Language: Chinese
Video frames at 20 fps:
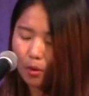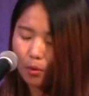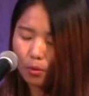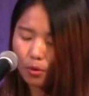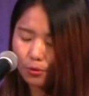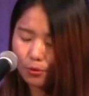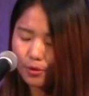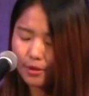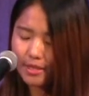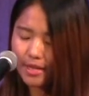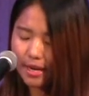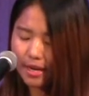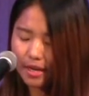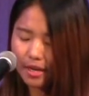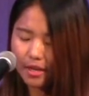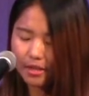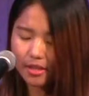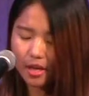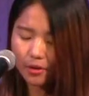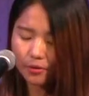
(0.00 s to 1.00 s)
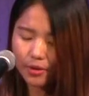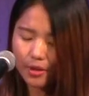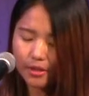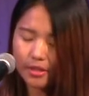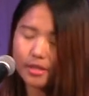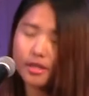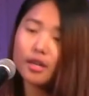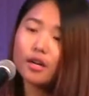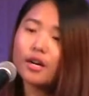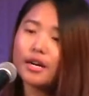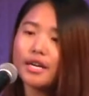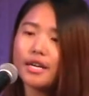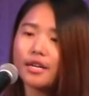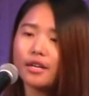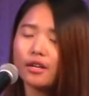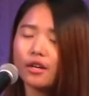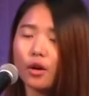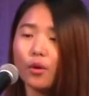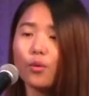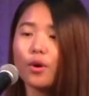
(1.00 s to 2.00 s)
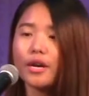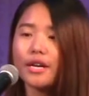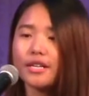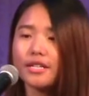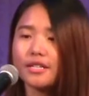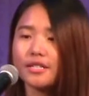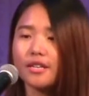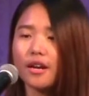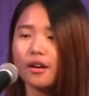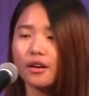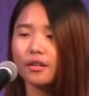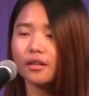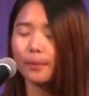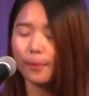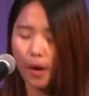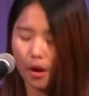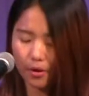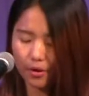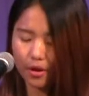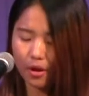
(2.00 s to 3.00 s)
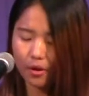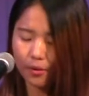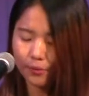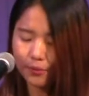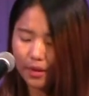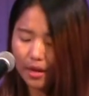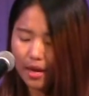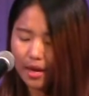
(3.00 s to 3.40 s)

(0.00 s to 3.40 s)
我遇见一个上学期和一和我一起上课的朋友，